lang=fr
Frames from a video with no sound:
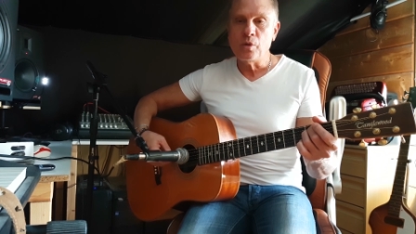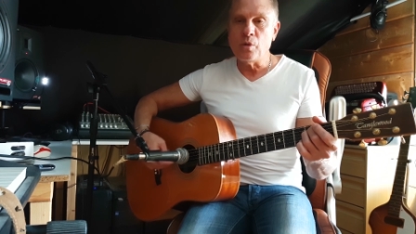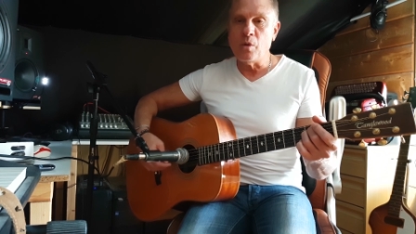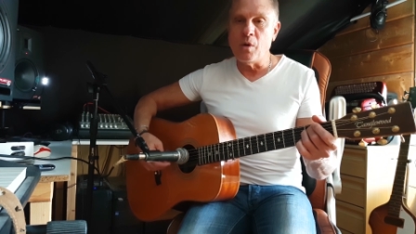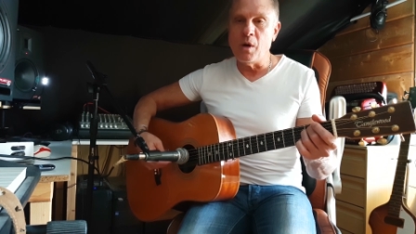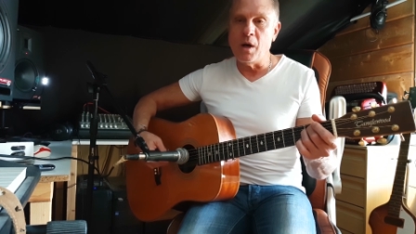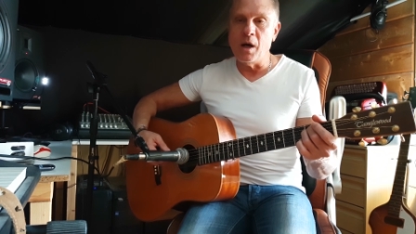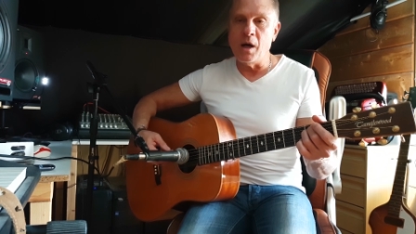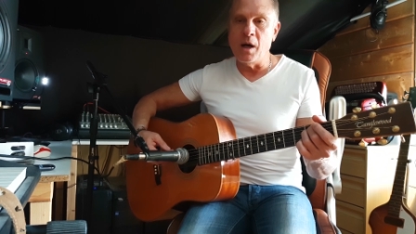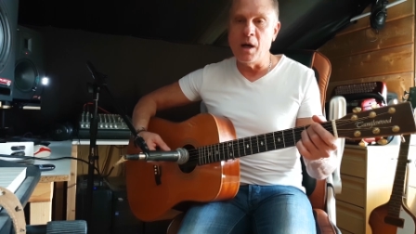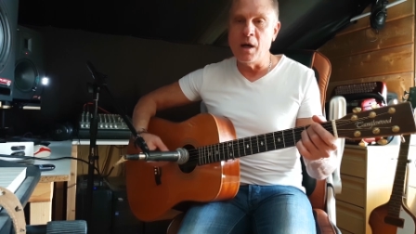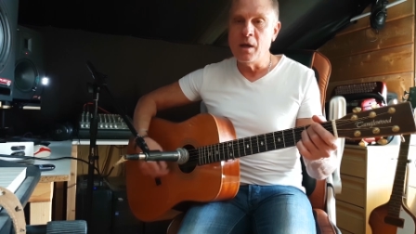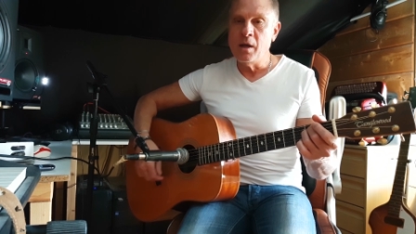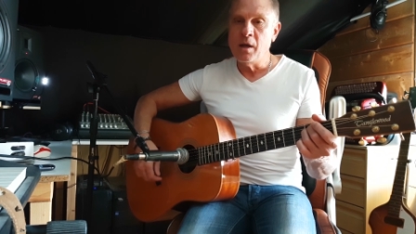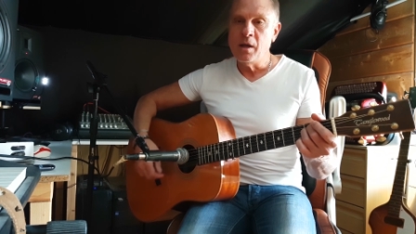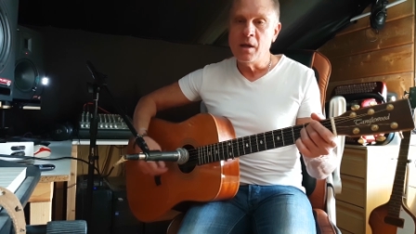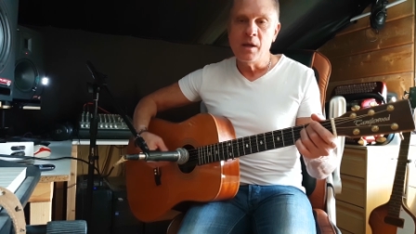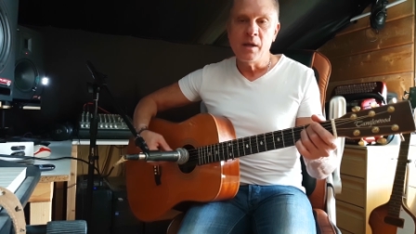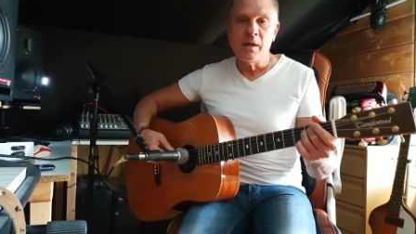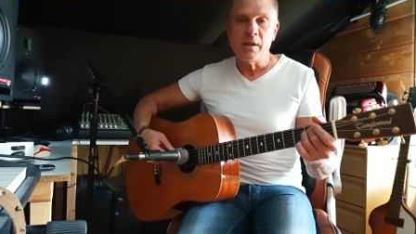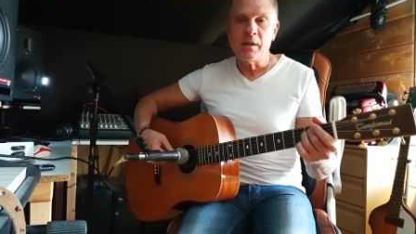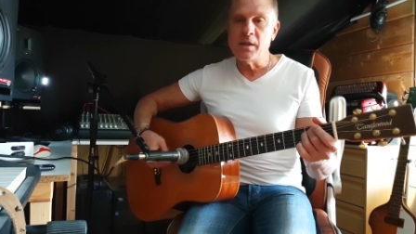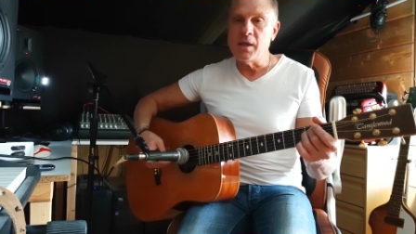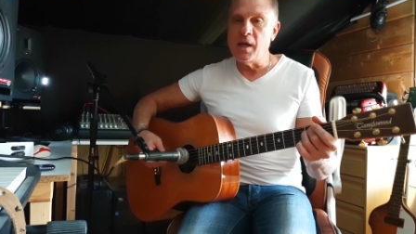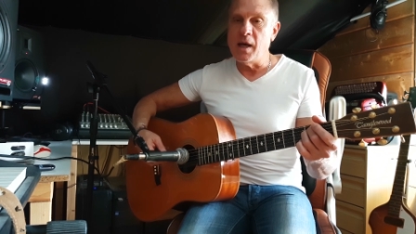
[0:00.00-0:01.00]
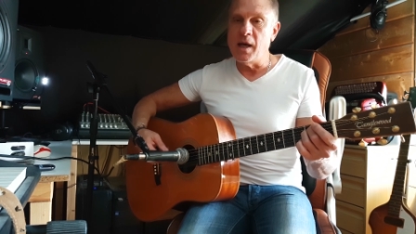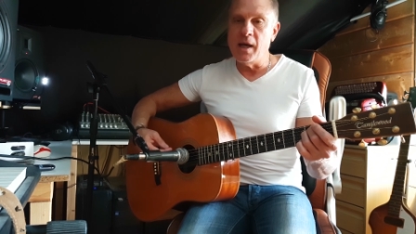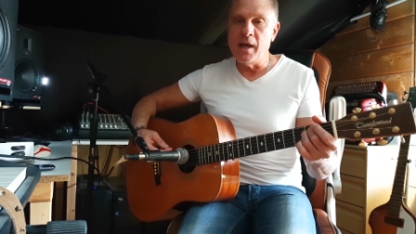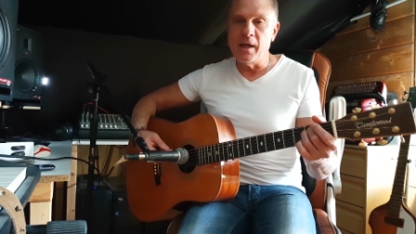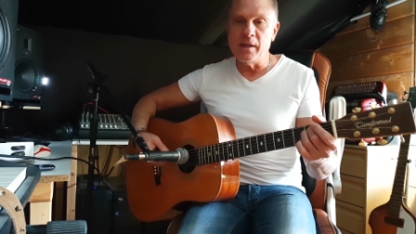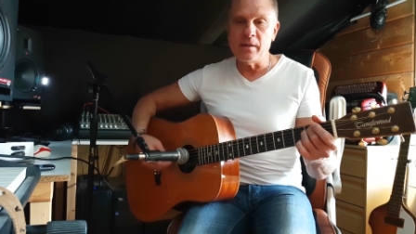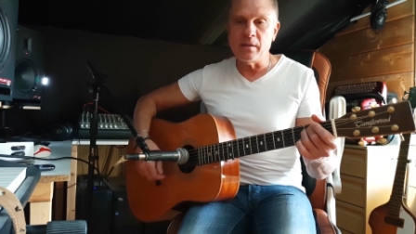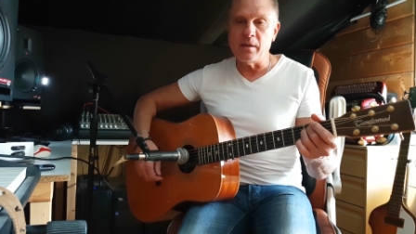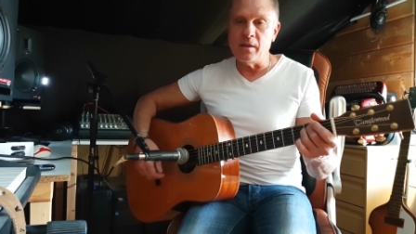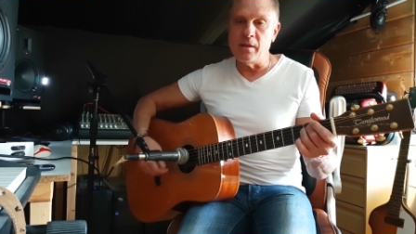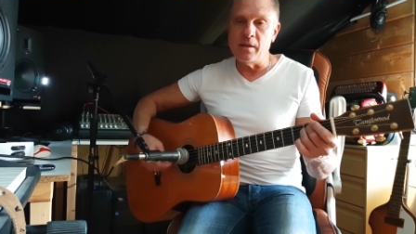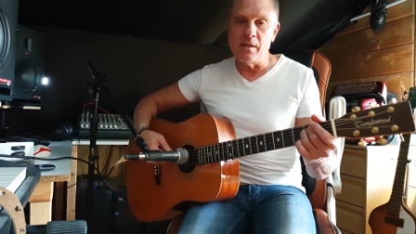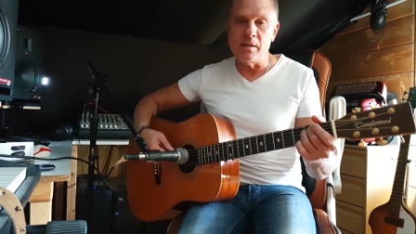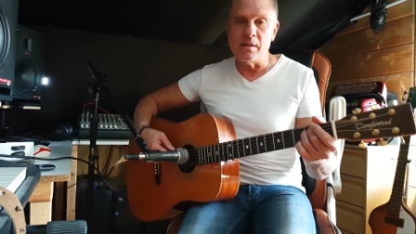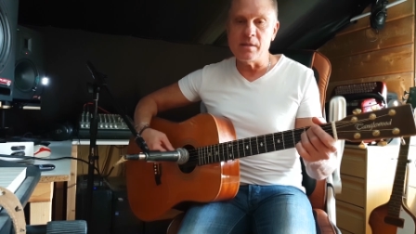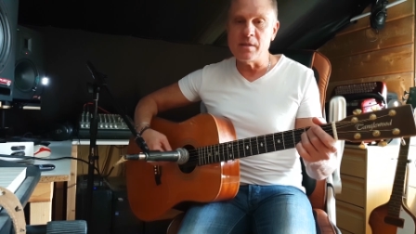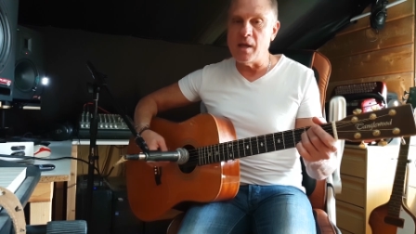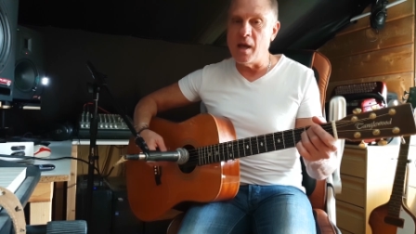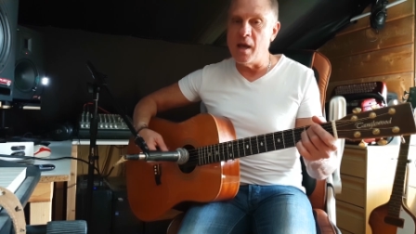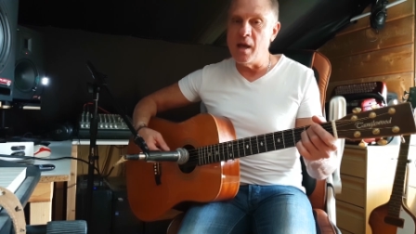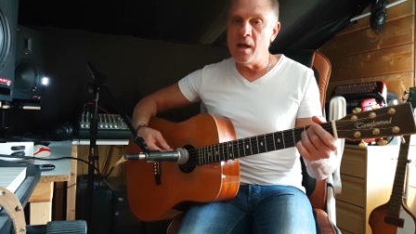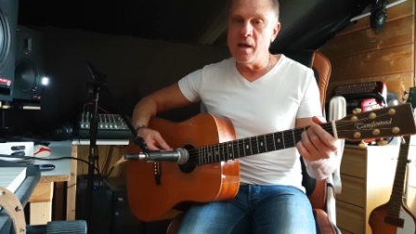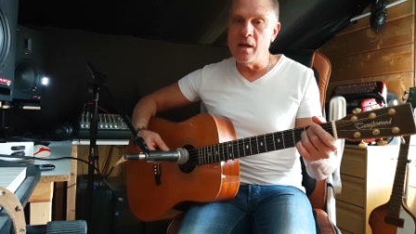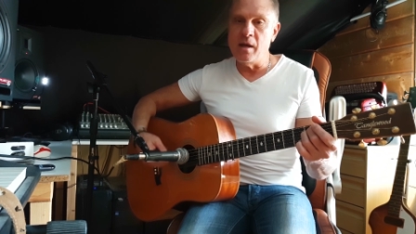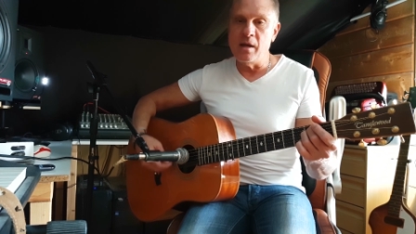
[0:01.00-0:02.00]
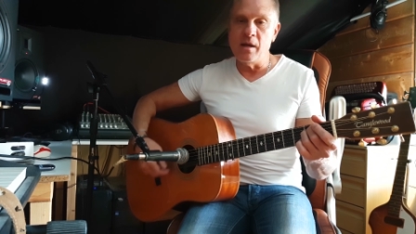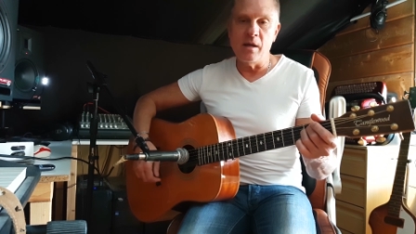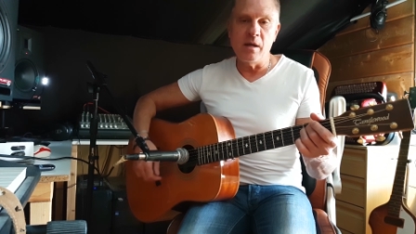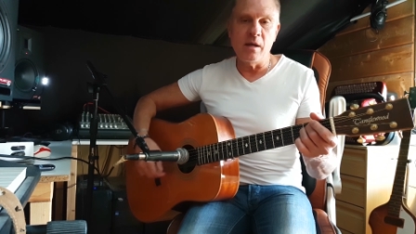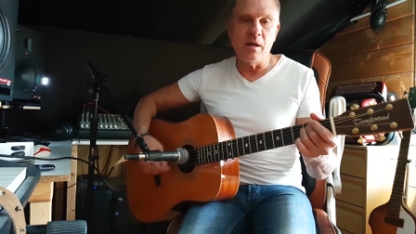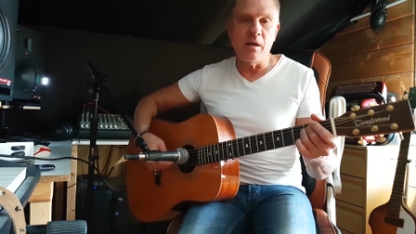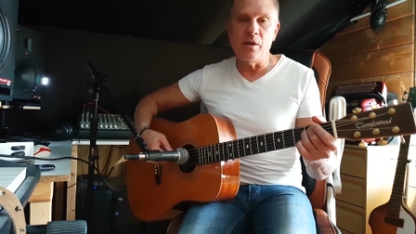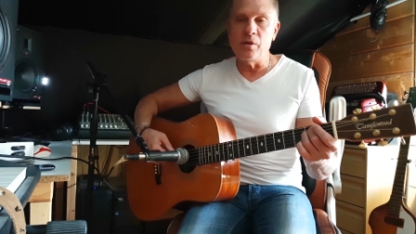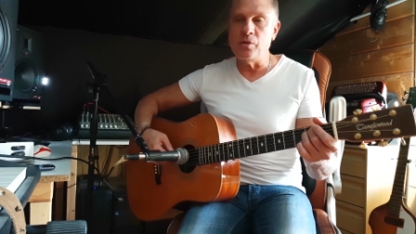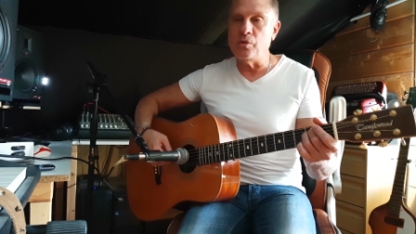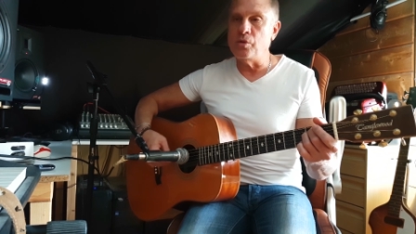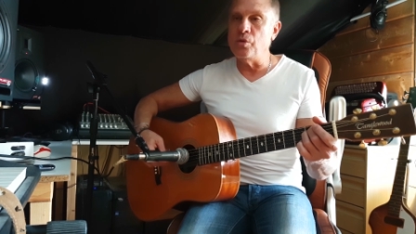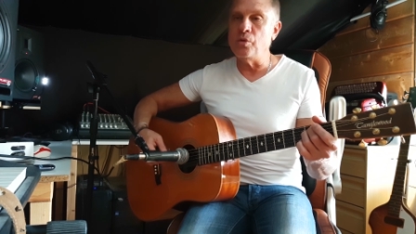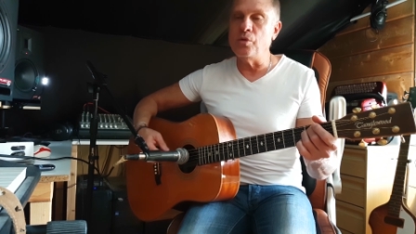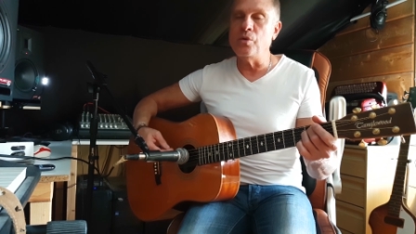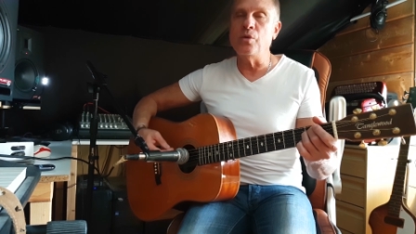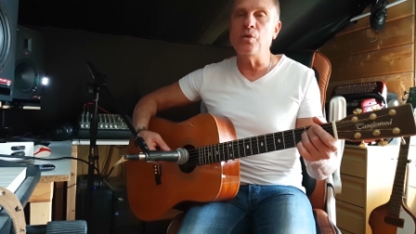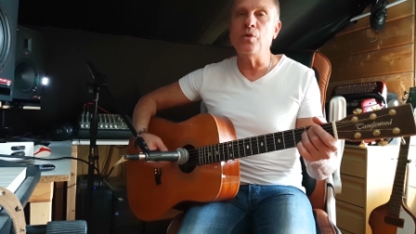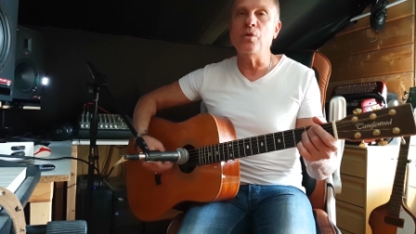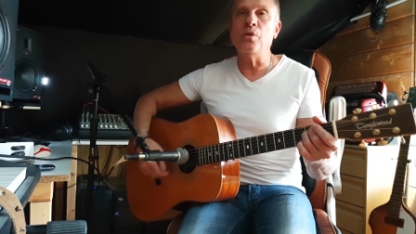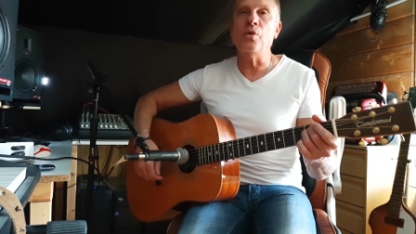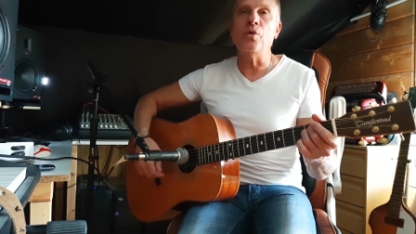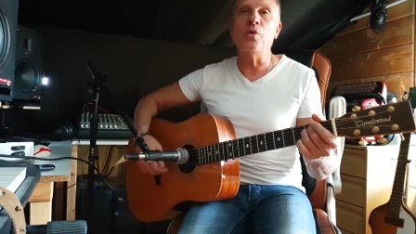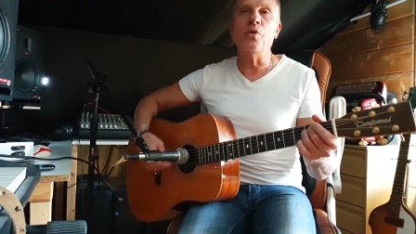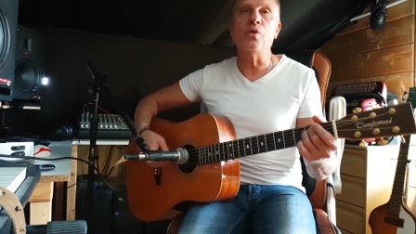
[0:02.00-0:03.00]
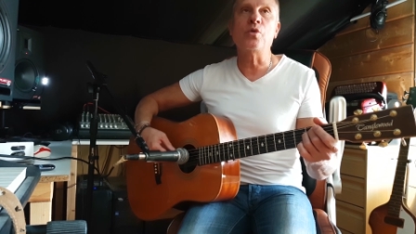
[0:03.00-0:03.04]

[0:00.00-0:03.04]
3, 4 et 5, 2.